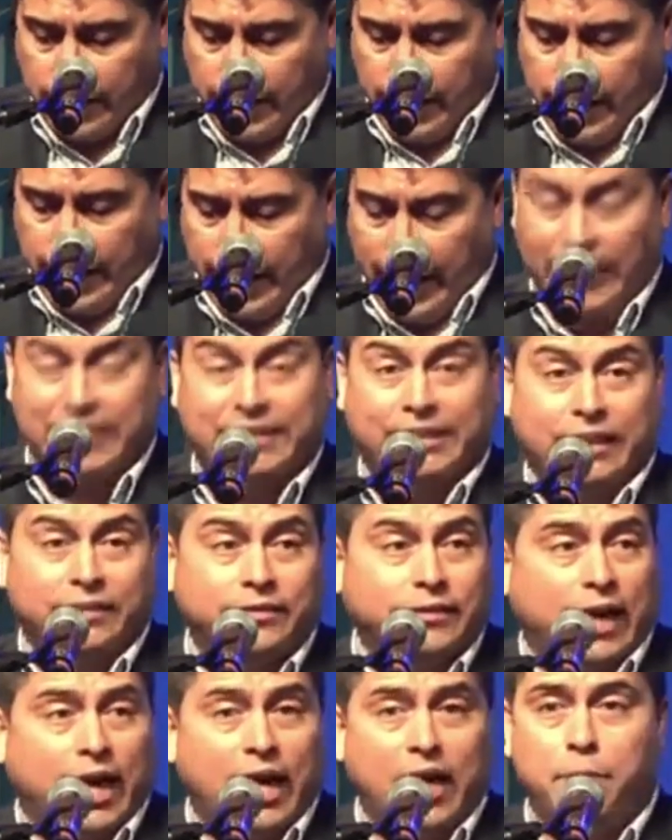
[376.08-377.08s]
el
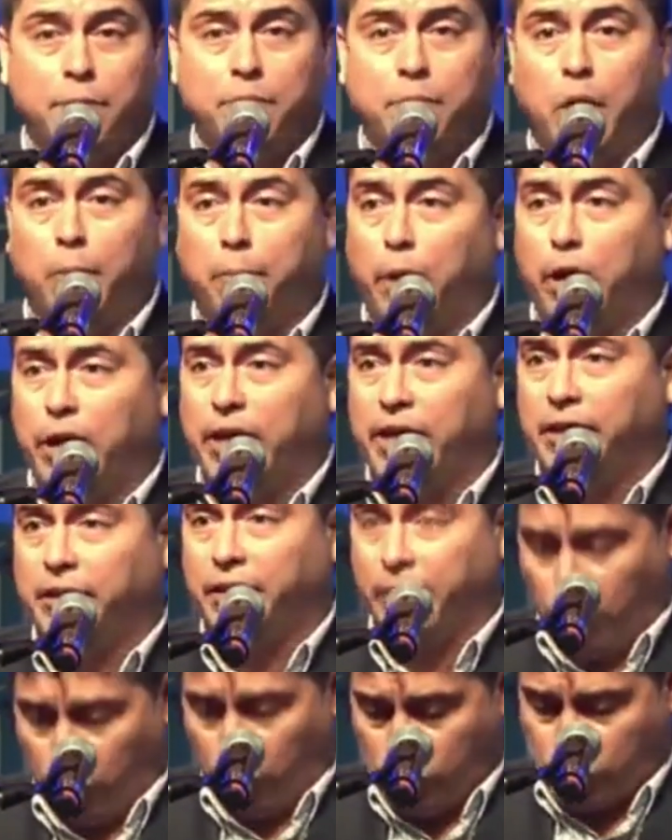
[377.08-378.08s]
centralismo
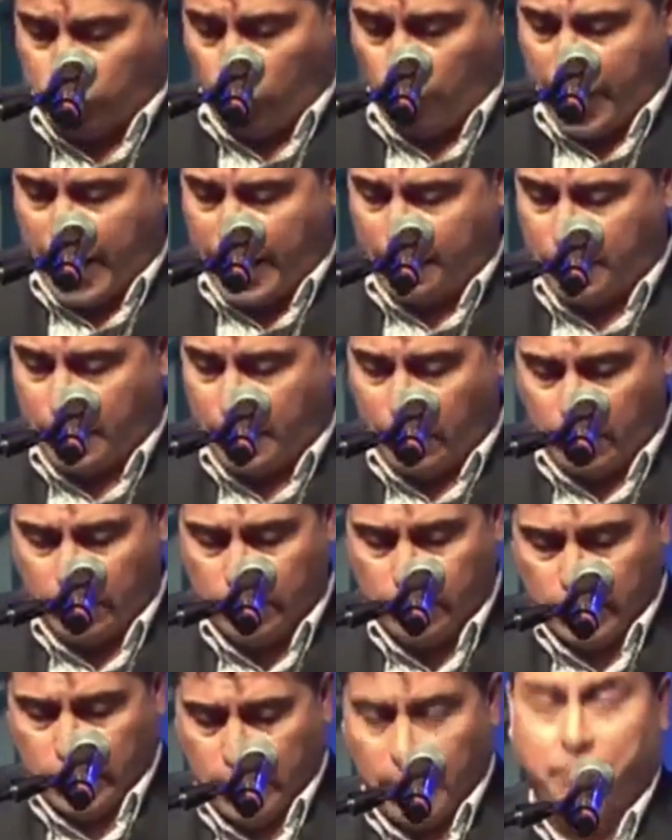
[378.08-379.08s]
político y soberbio
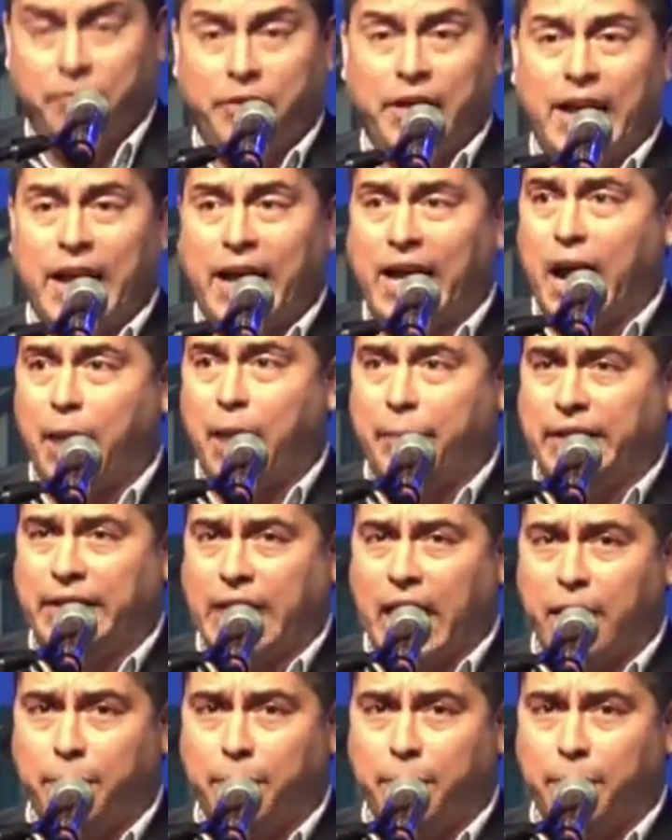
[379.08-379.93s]
de la capital